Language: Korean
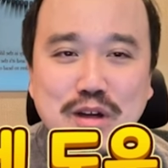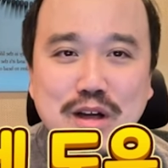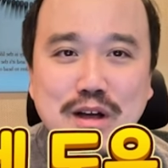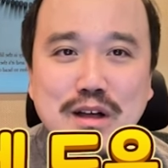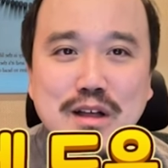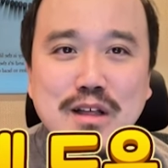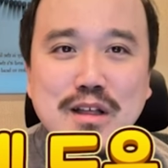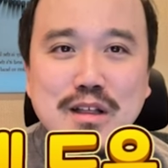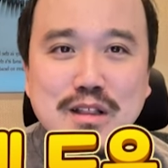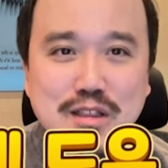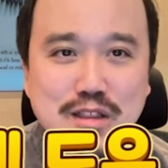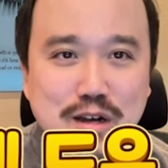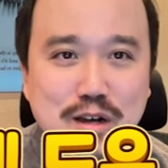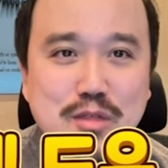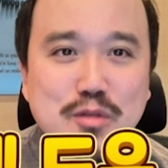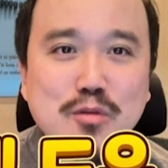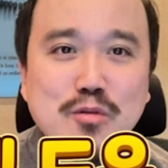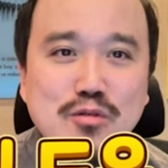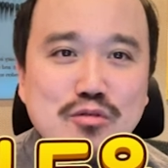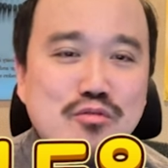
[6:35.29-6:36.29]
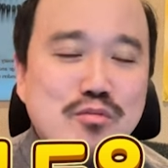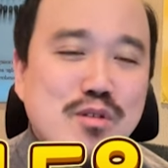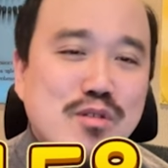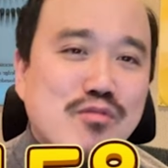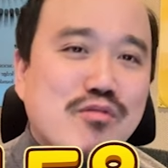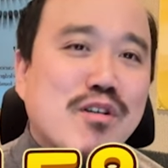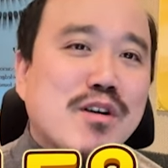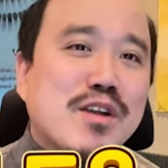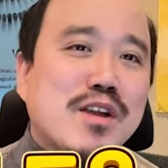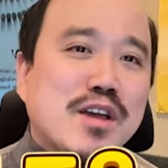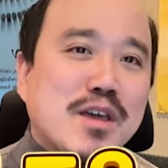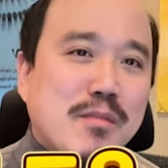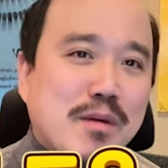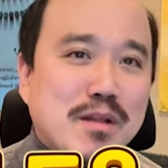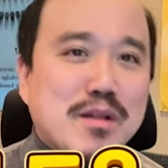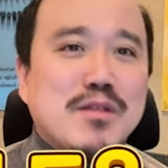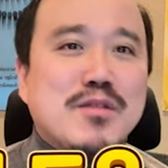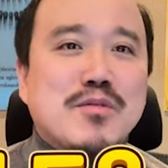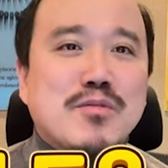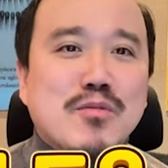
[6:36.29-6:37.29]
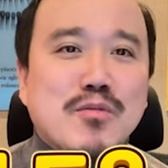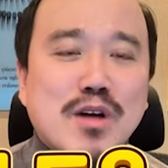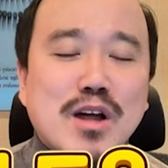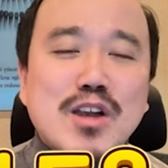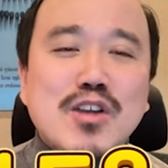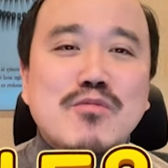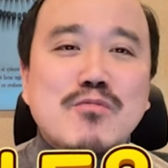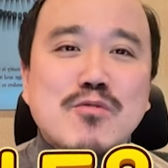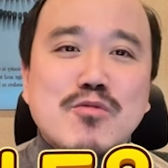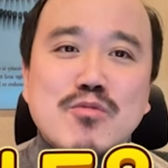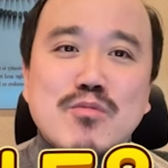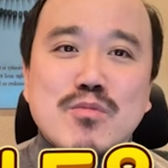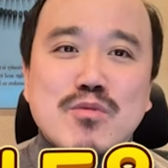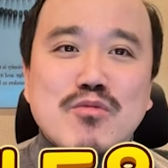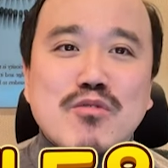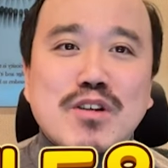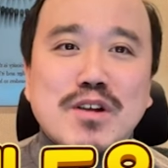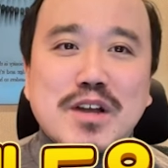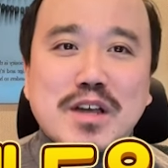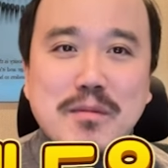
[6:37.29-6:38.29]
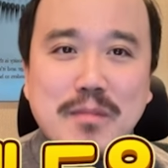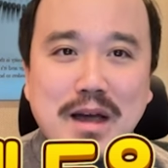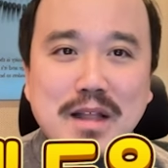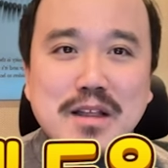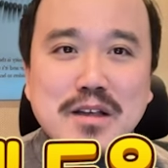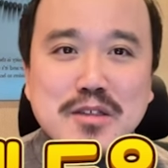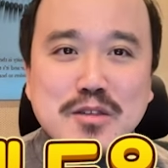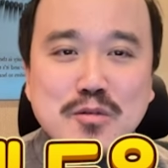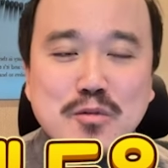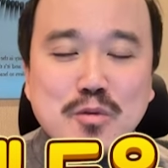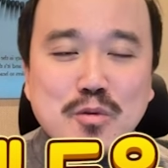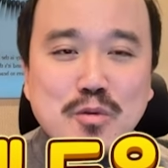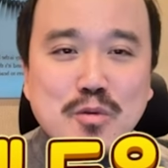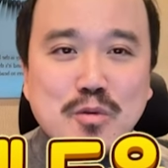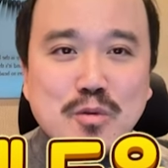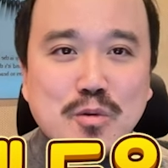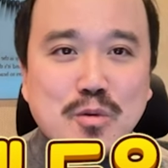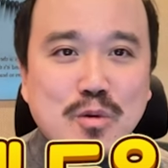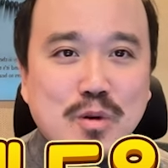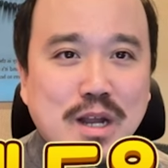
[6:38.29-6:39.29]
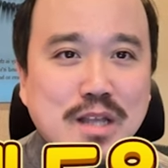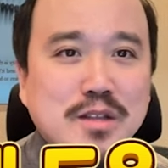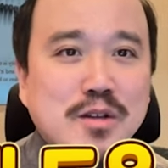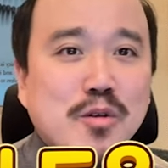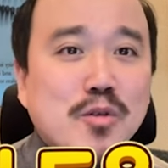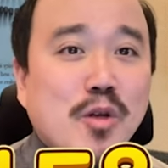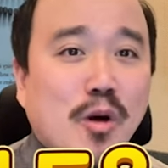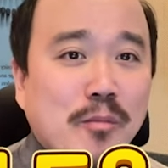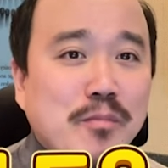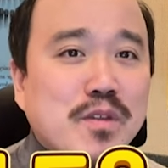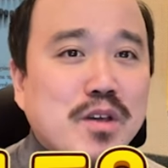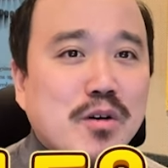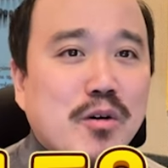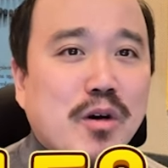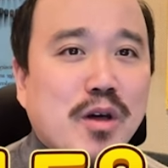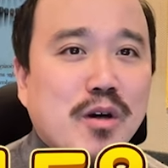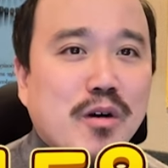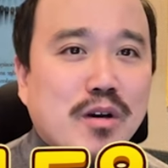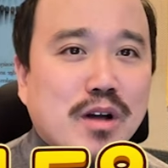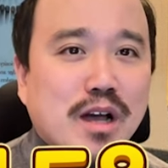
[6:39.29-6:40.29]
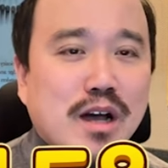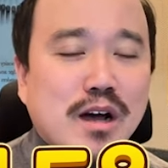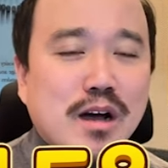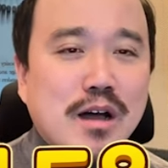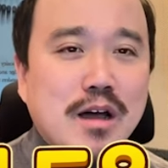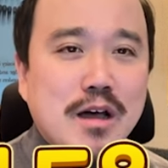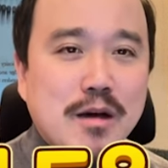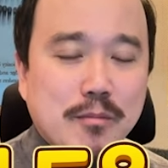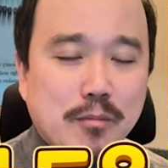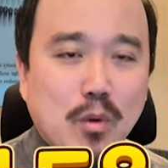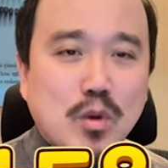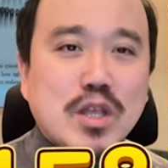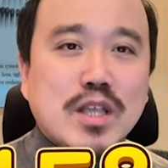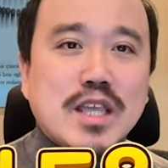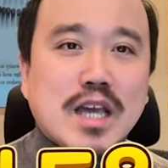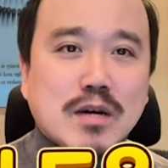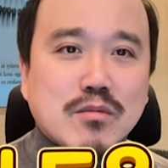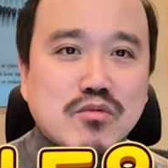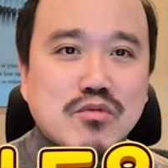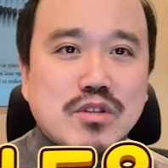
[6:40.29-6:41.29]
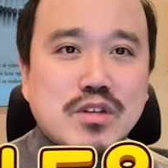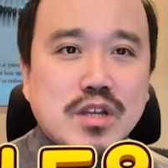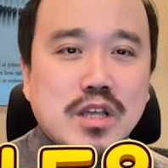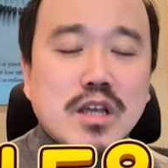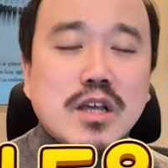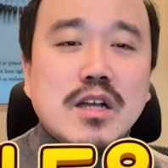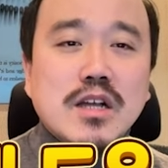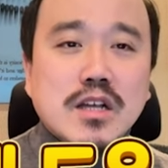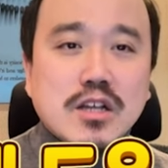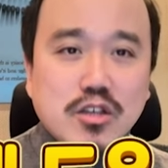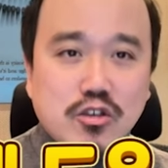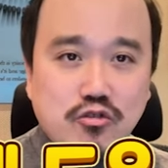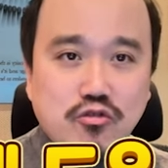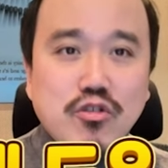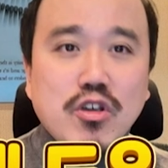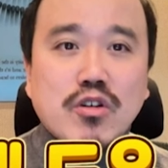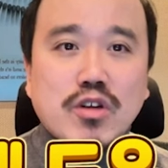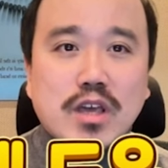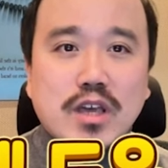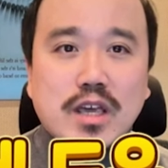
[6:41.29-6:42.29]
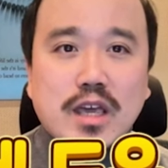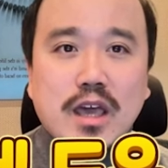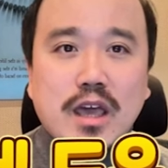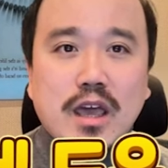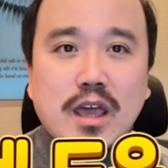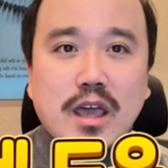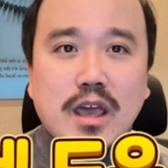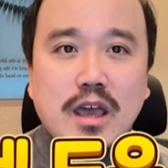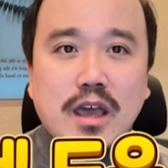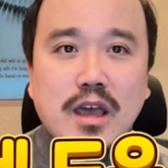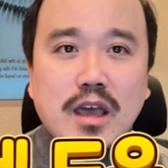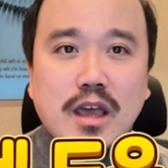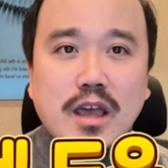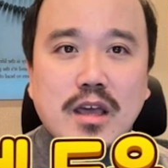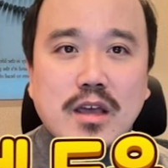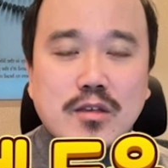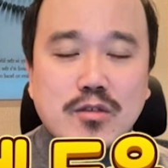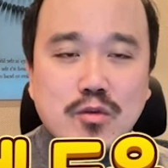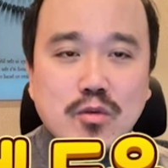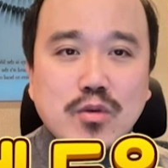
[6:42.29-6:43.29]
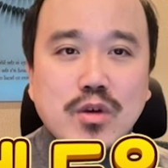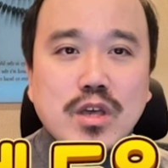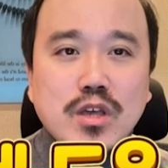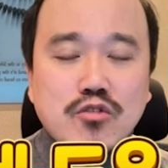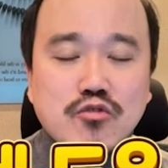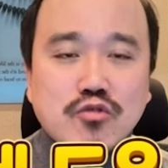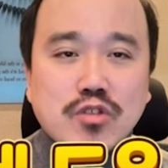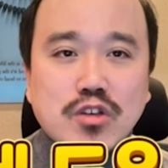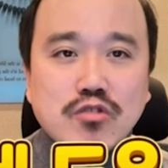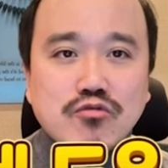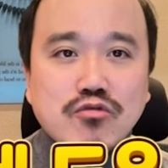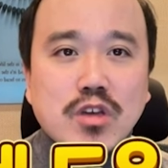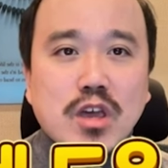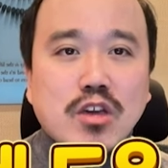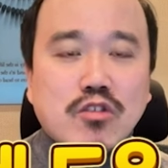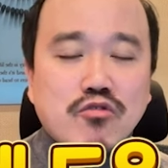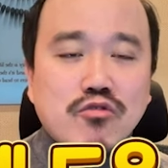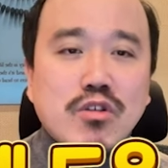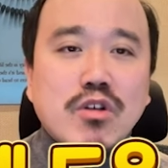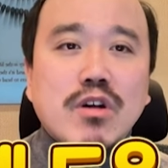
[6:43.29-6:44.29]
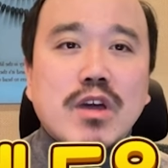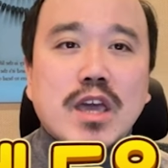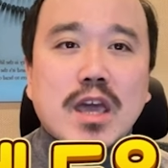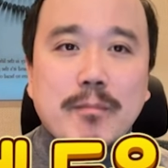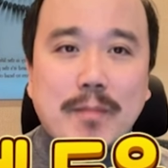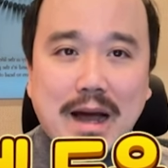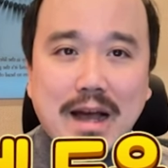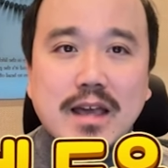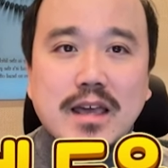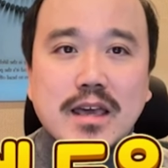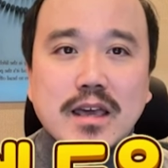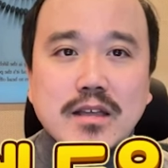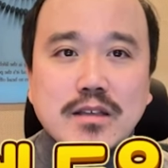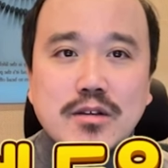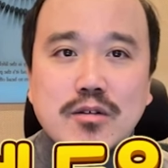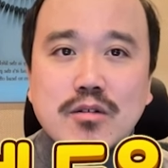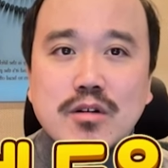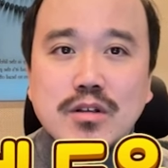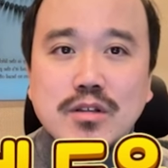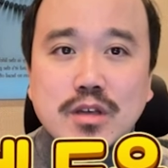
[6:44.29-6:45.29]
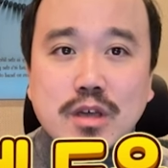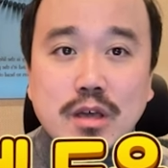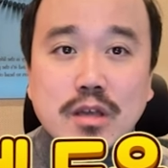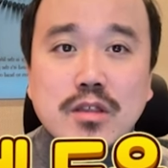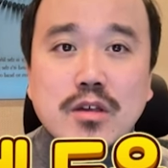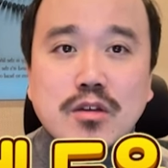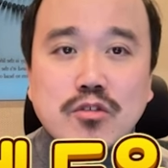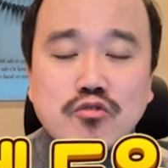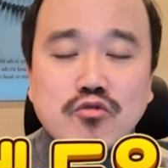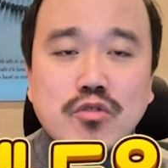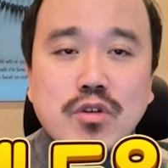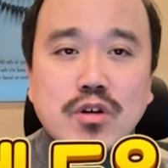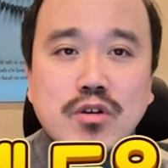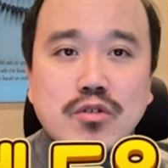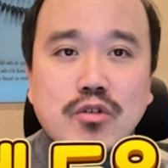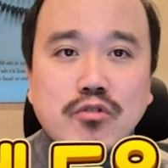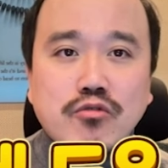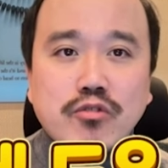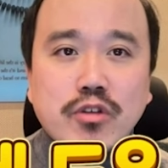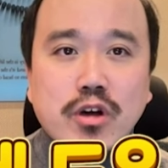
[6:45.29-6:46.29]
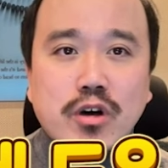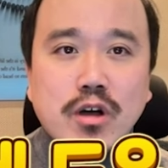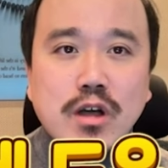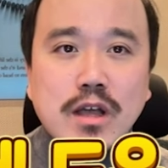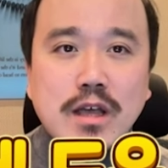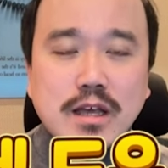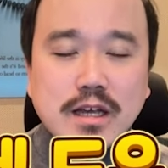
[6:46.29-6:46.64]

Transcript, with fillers: 그러니까 질소를 주면 수확량이 많아지고 칼륨을 주면 수확량이 많아지고 라는 건 없는 거예요. 그러니까 모든 양분들이 균형 있게 예, 초기, 중기, 후기에 균형 있게 맞게 들어가는 게 굉장히 중요한 거고요.